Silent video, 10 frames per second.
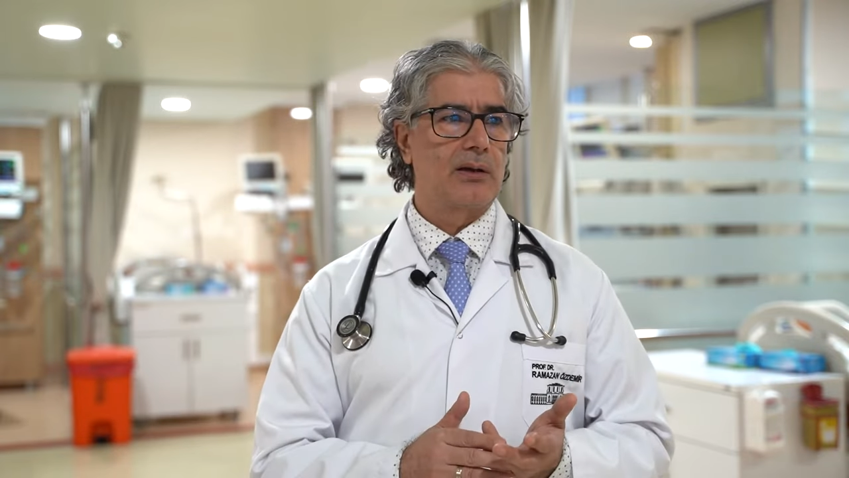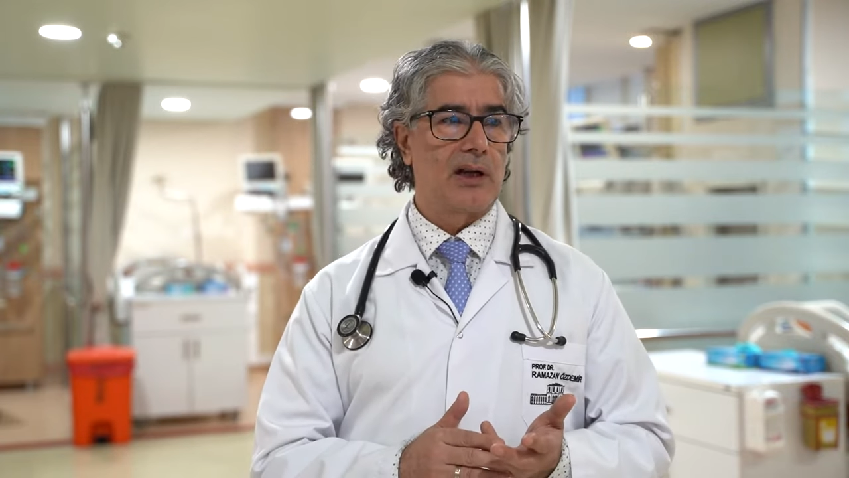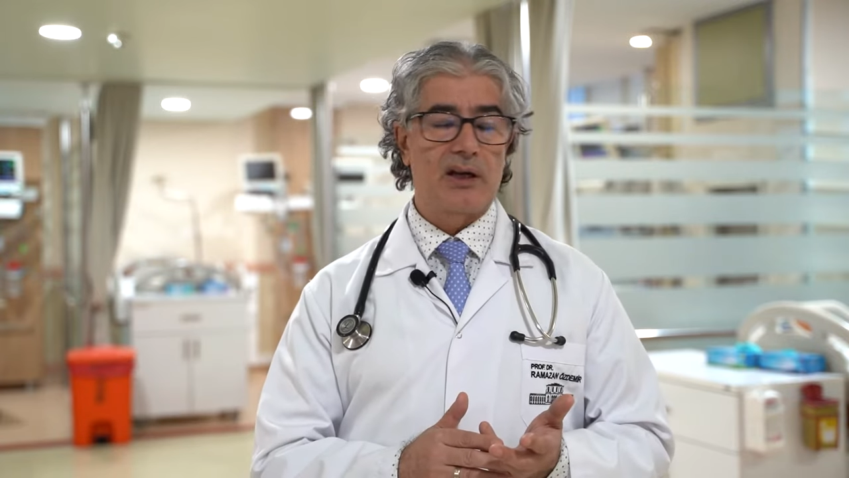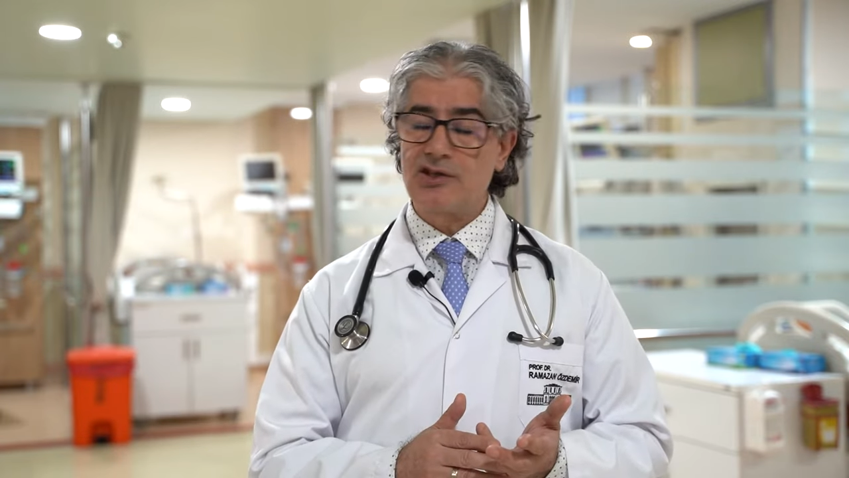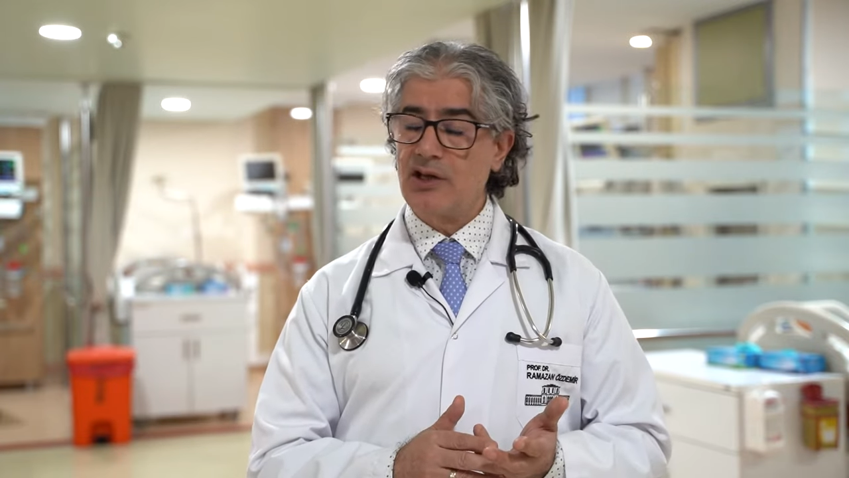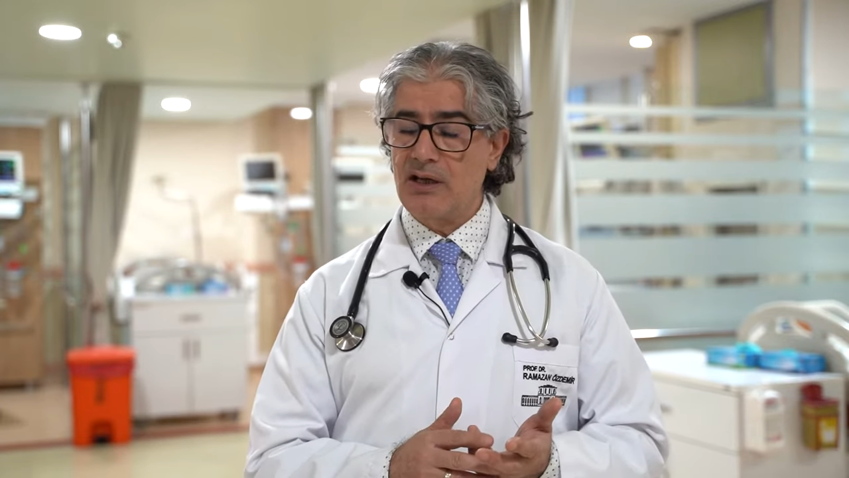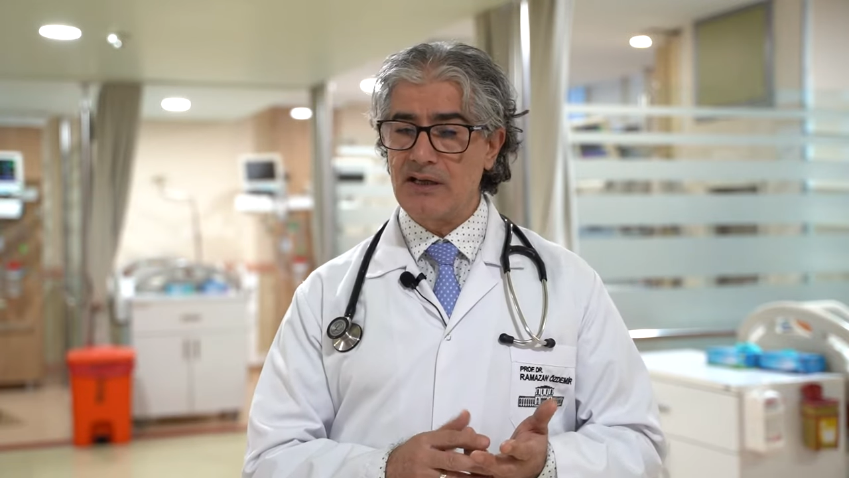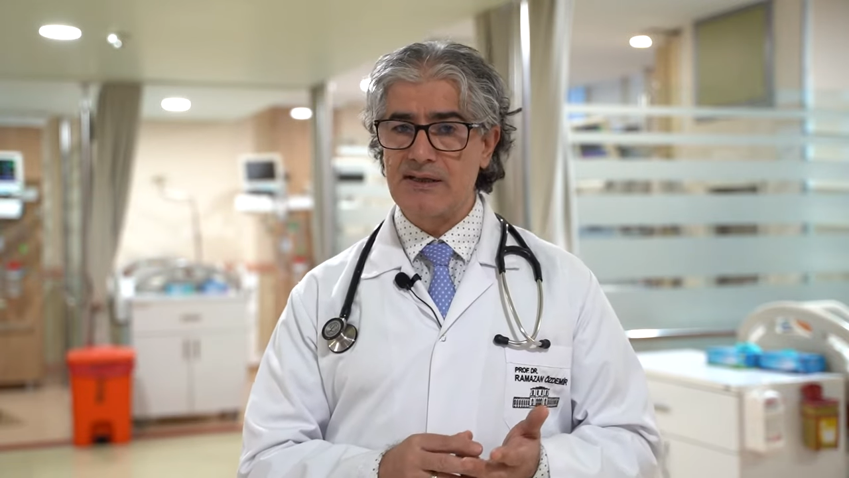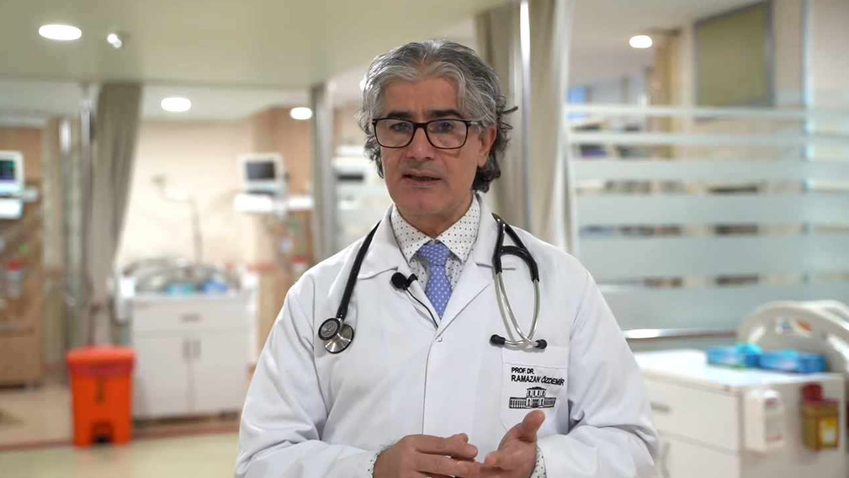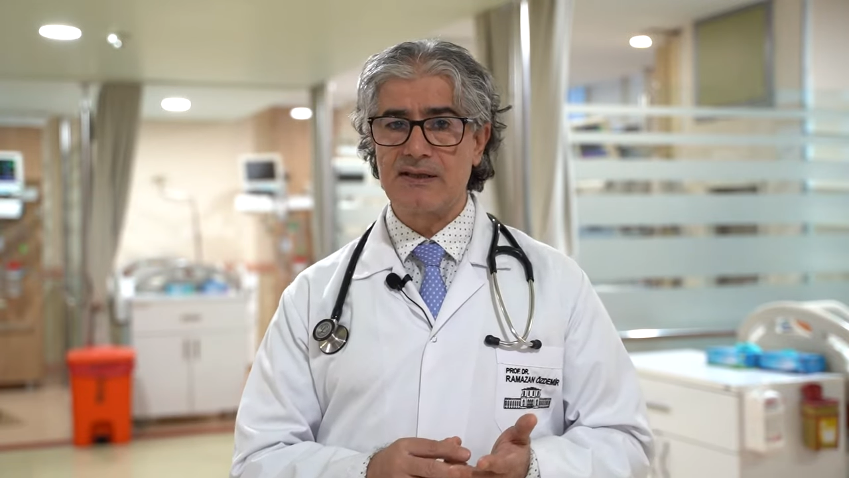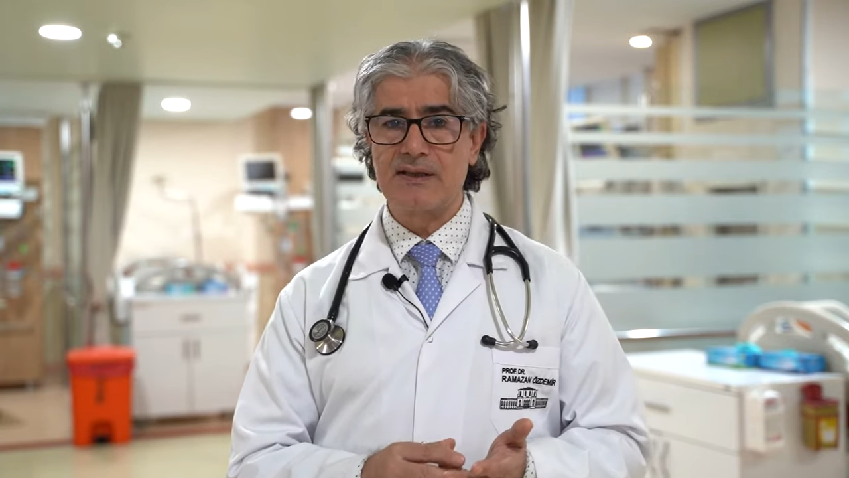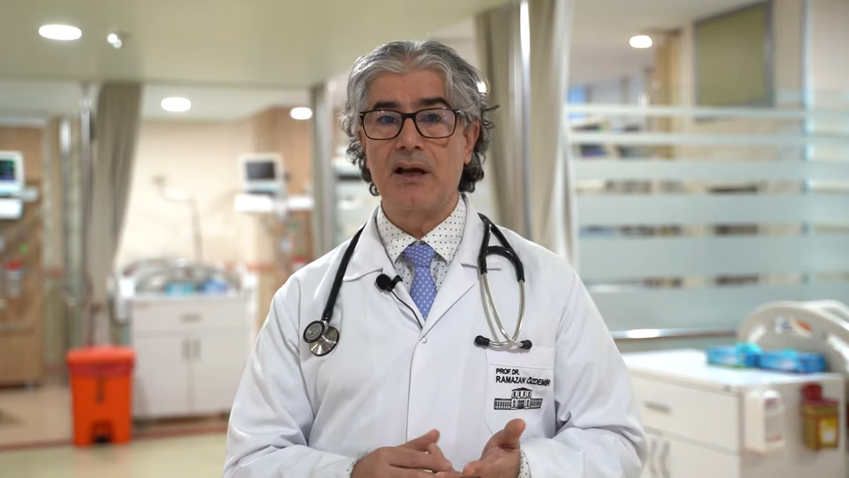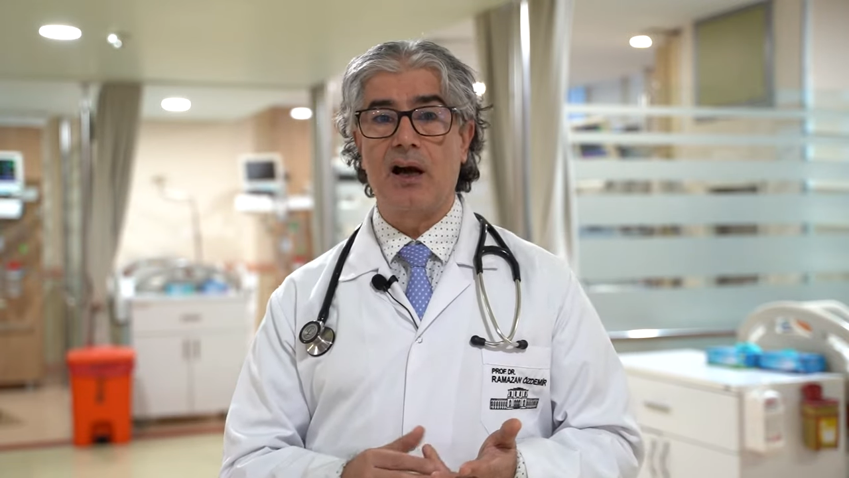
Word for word: karaciğer hastası,